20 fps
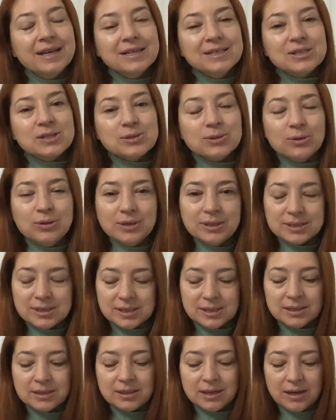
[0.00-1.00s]

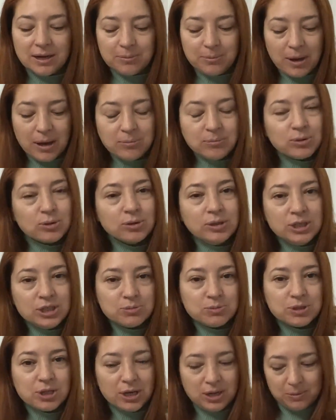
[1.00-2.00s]
Sonrasında ben bugün
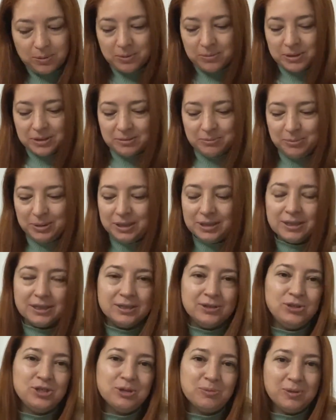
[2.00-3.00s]
hiçbir şey yapamadım.
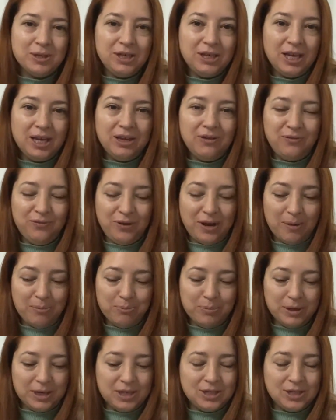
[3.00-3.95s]
Bakın şimdi keyif yapmak